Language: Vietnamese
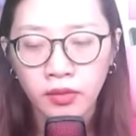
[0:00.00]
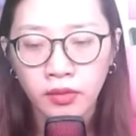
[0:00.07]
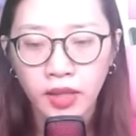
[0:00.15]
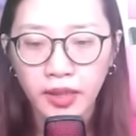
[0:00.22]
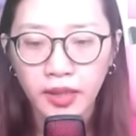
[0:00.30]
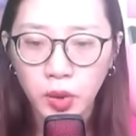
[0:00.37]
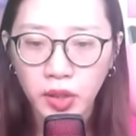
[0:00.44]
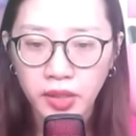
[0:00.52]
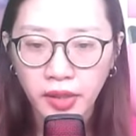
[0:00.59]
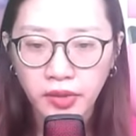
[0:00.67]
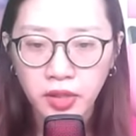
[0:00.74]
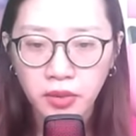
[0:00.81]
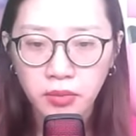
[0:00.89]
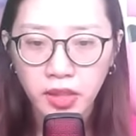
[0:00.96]
Anh tuy đã
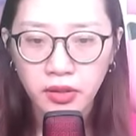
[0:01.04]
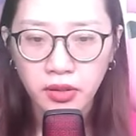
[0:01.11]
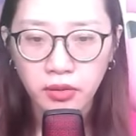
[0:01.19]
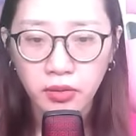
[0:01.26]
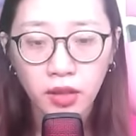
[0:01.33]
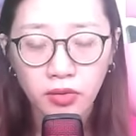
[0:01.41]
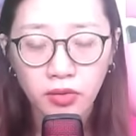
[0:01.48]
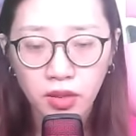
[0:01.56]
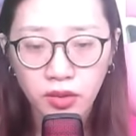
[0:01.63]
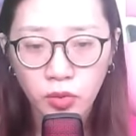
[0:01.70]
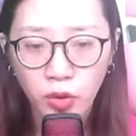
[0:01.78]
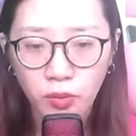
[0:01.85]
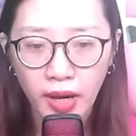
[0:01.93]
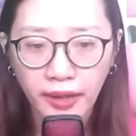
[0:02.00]
chứng minh được thực lực
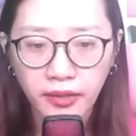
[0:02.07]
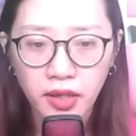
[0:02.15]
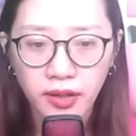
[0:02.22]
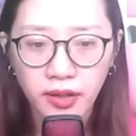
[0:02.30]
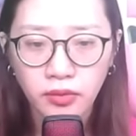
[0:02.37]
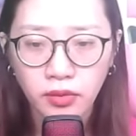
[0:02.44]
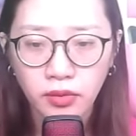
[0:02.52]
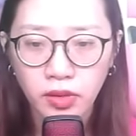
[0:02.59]
của bản thân,